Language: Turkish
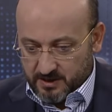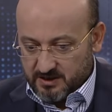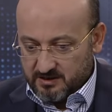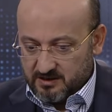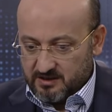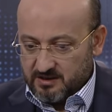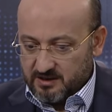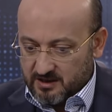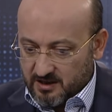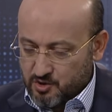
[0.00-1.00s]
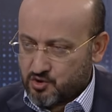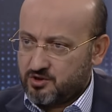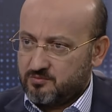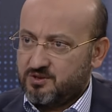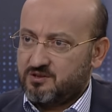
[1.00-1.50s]
PYD'ye
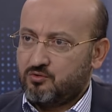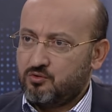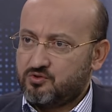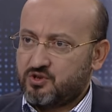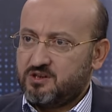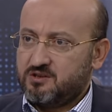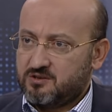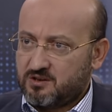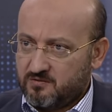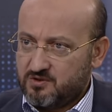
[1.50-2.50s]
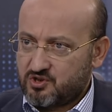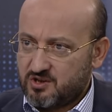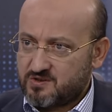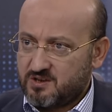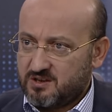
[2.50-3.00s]
karşı bir şey tavır
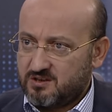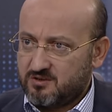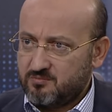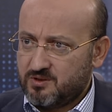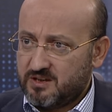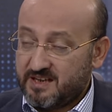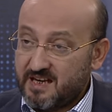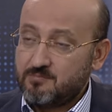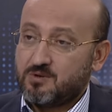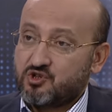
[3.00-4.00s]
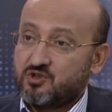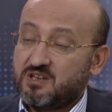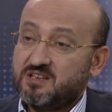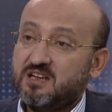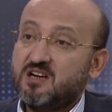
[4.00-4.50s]
içerisine girdi mi? Yani en
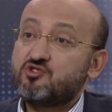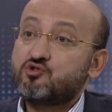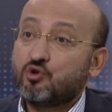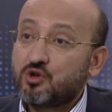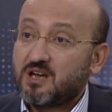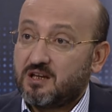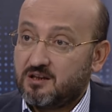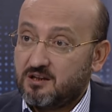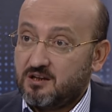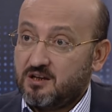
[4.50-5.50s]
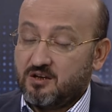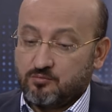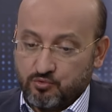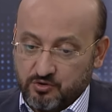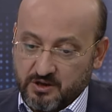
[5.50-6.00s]
başından DAEŞ yokken
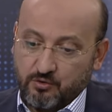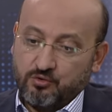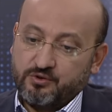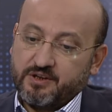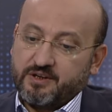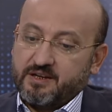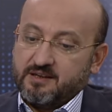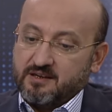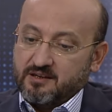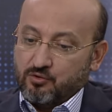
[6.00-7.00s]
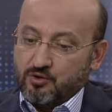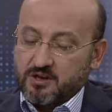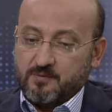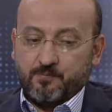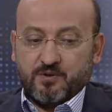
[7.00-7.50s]
bunlar orada kendilerine
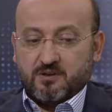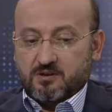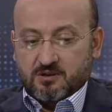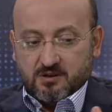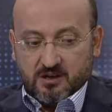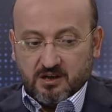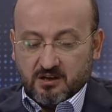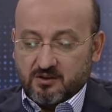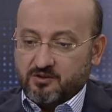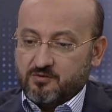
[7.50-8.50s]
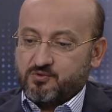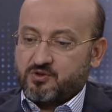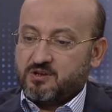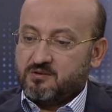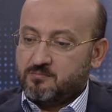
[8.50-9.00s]
göre e, ayaklanıp
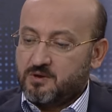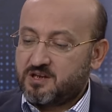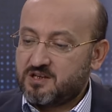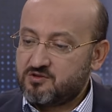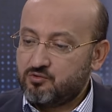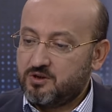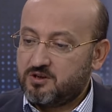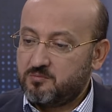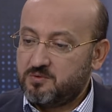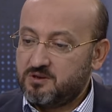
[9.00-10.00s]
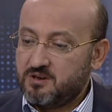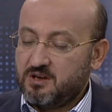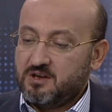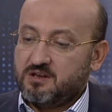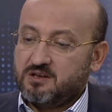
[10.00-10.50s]
işte merkezi yönetimi
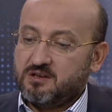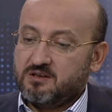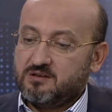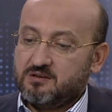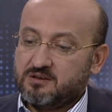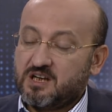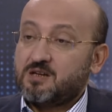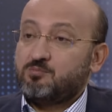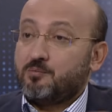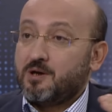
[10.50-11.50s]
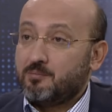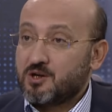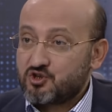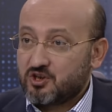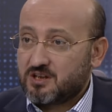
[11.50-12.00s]
e, takmamaya
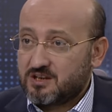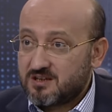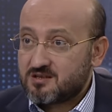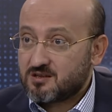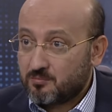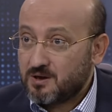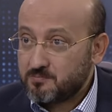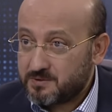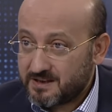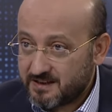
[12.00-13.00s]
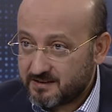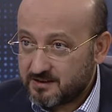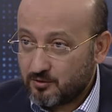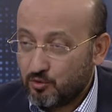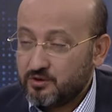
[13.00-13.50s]
başladıkları zaman bile
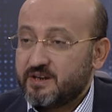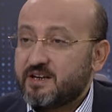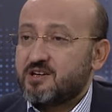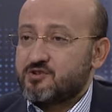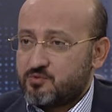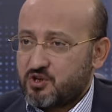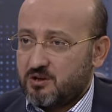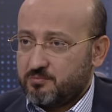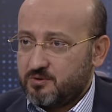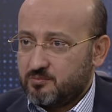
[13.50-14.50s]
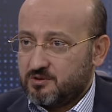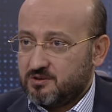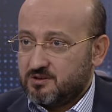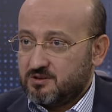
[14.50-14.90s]
onlara karşı bir şey yaptı mı?